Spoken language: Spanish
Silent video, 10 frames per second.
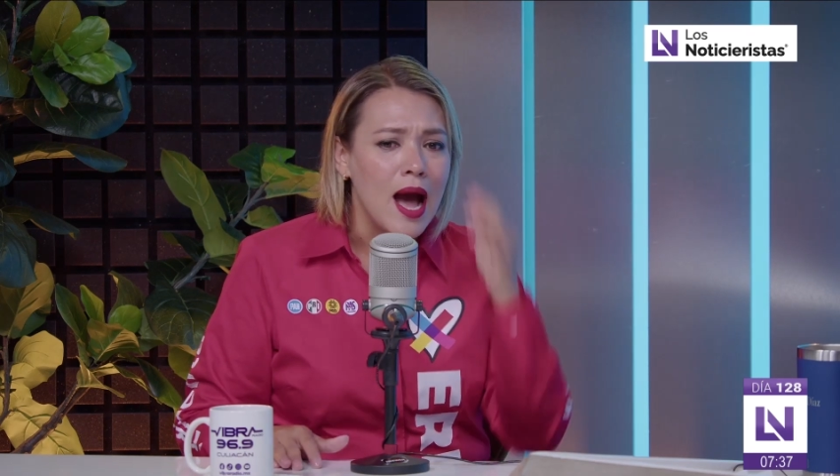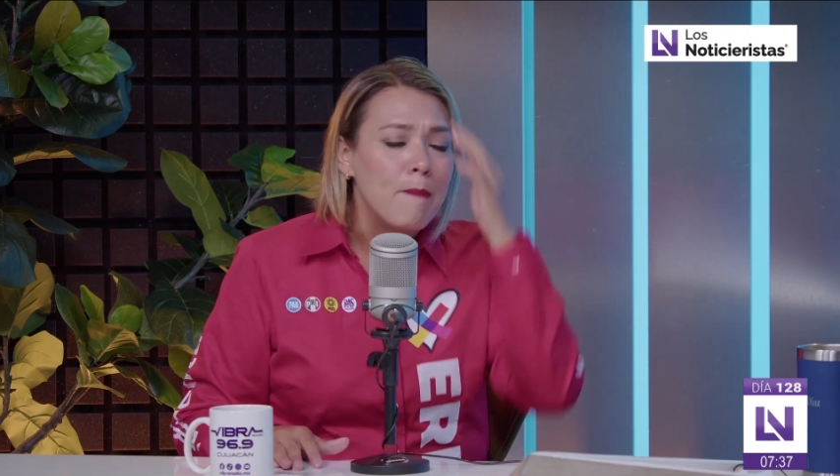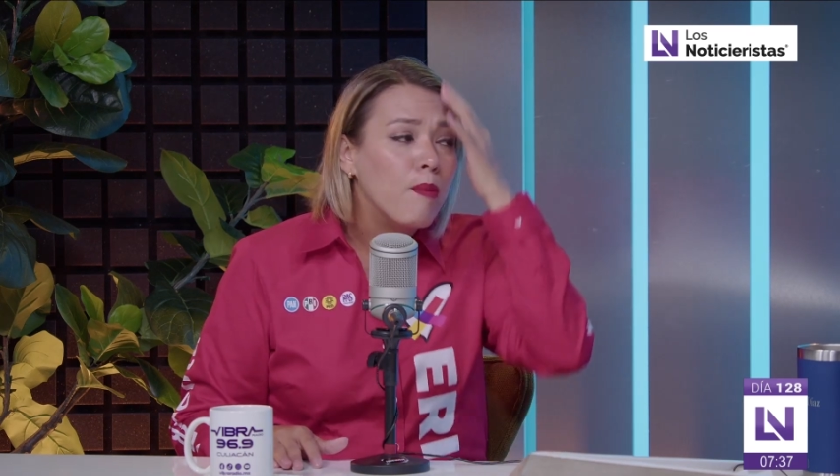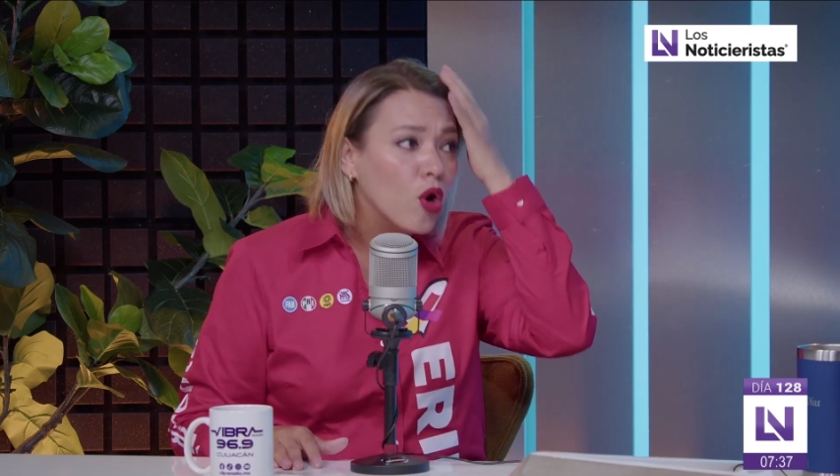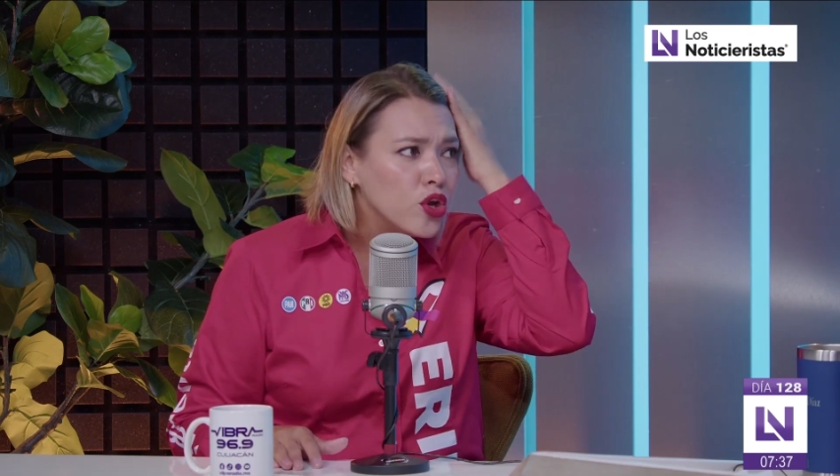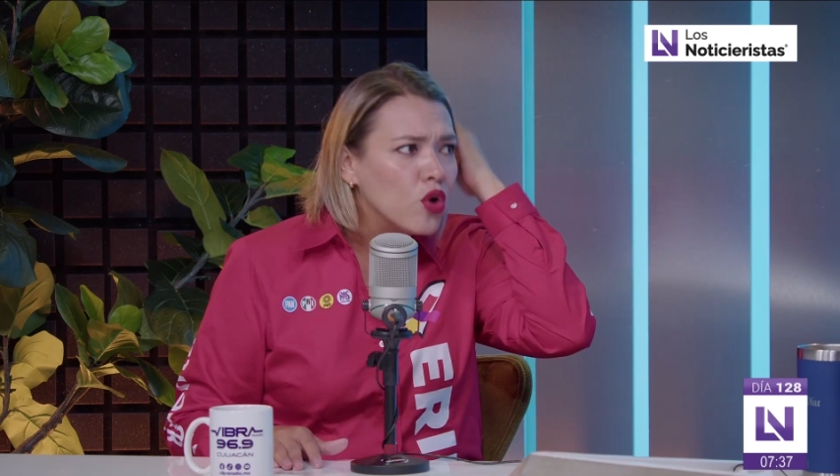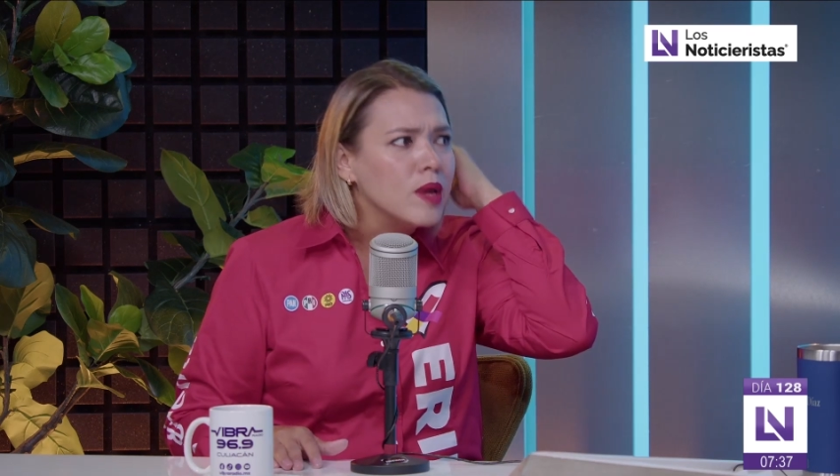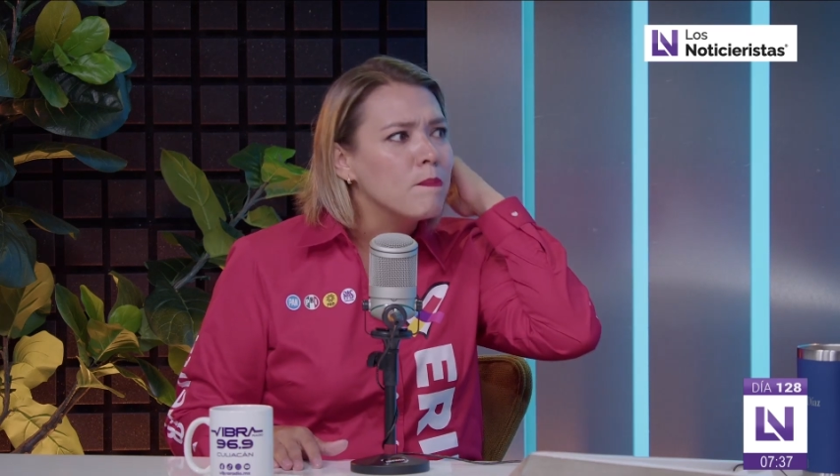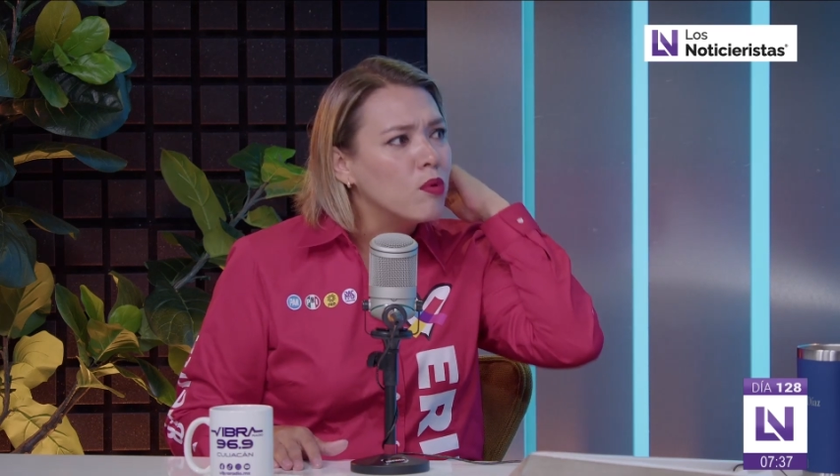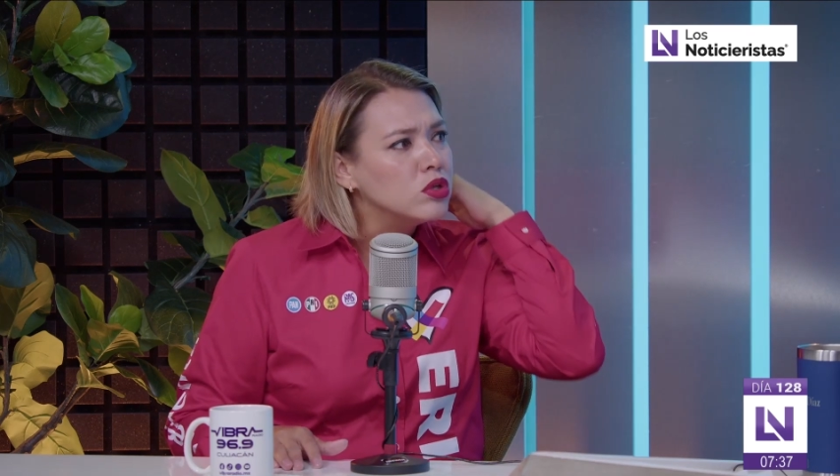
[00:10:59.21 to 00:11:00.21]

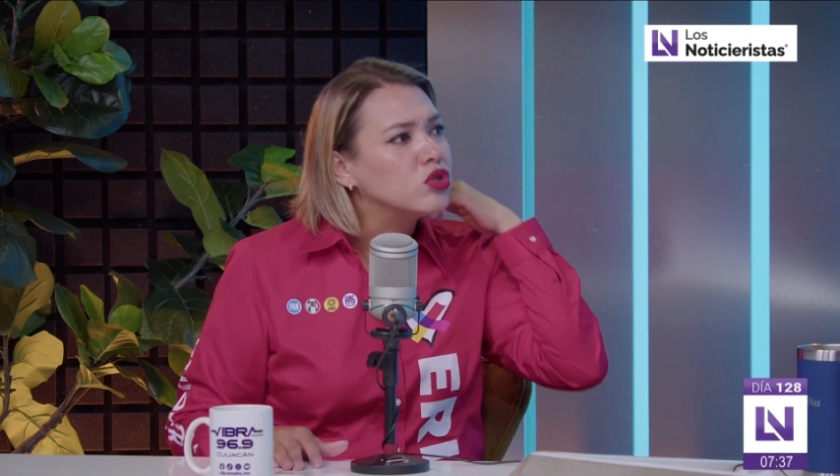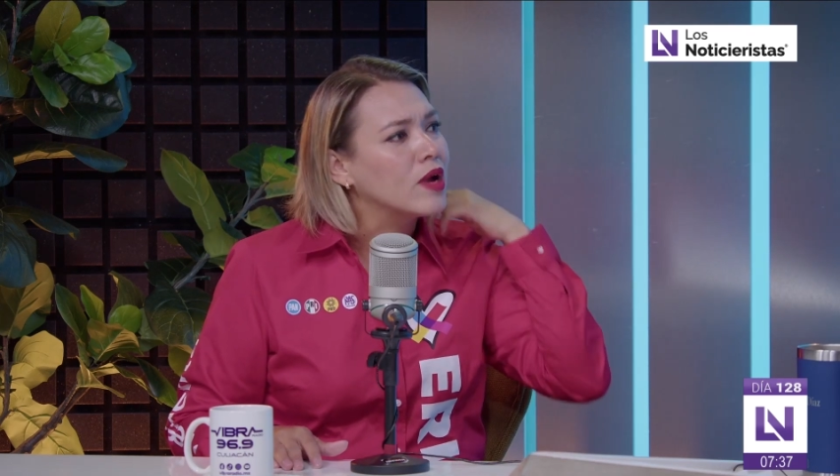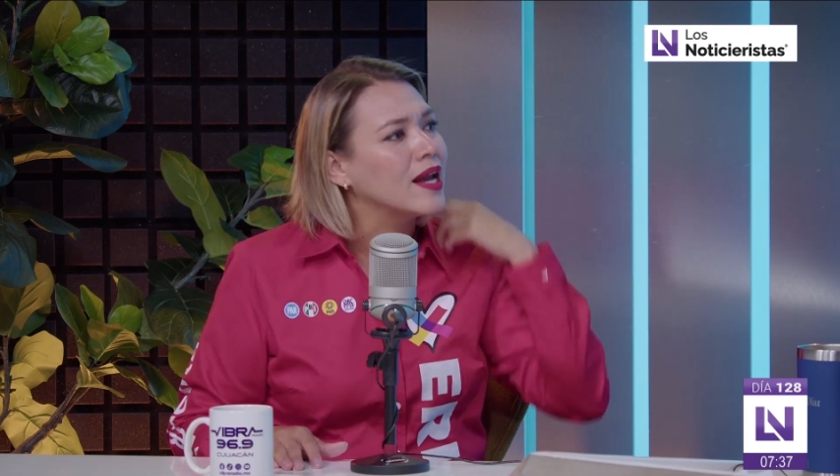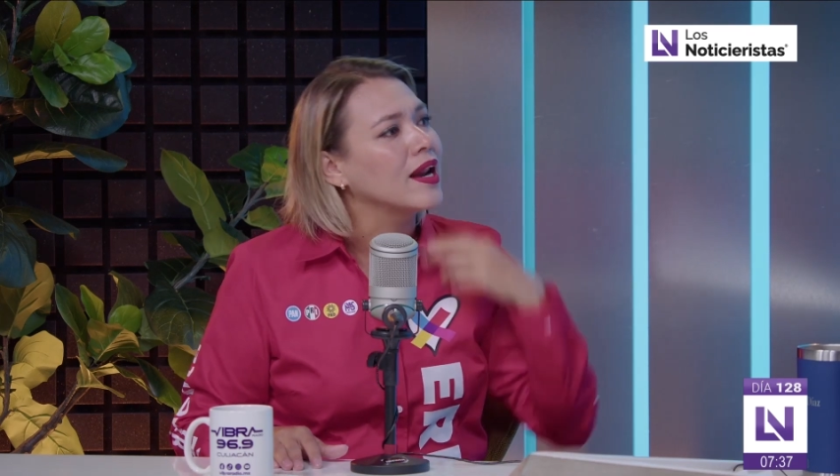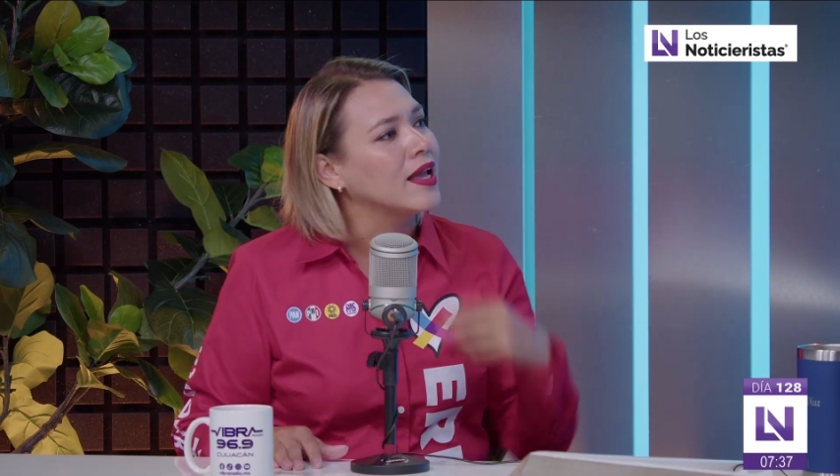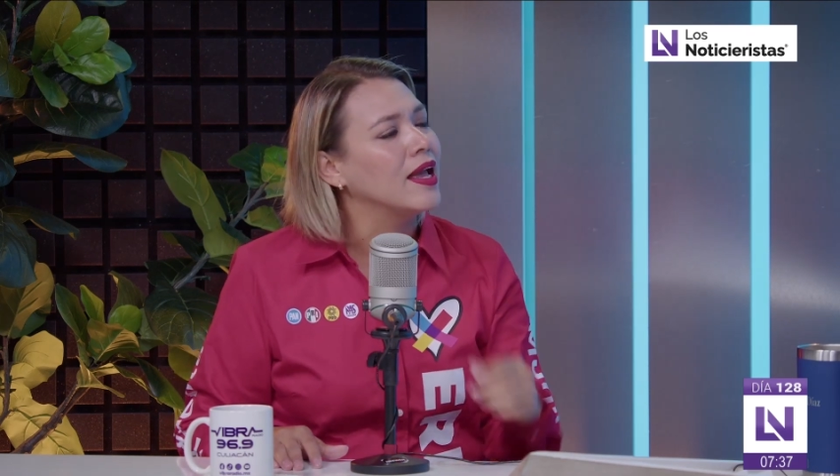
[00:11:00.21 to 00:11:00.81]
apoyo, impulso que